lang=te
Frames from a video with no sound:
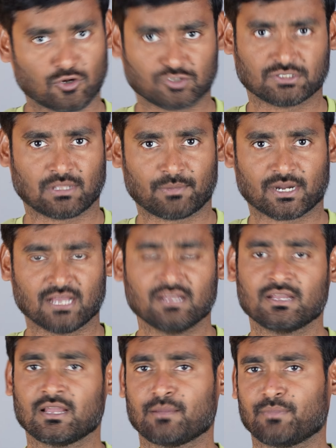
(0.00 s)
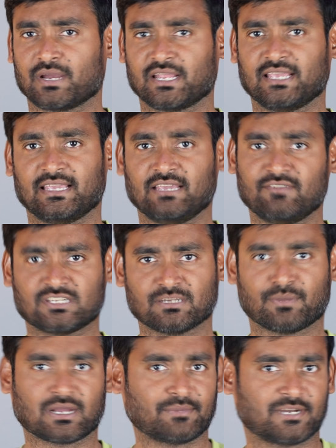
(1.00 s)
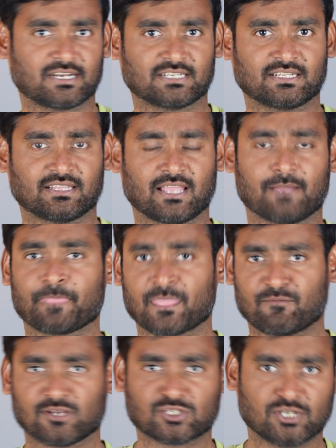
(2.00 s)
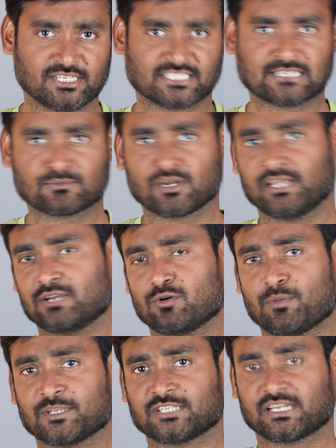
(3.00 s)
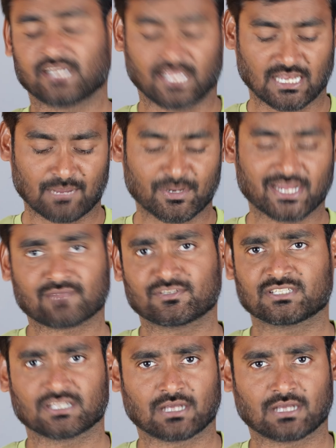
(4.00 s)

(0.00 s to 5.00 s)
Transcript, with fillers: వస్తుందన్నమాట మరి ఈ విషయం పక్కన పెట్టినట్టయితే ఫస్ట్ డిస్క్రిప్షన్లో లింక్ ఓపెన్ చేయగానే ఇలా మనకి ఇంటర్ఫేస్ అయితే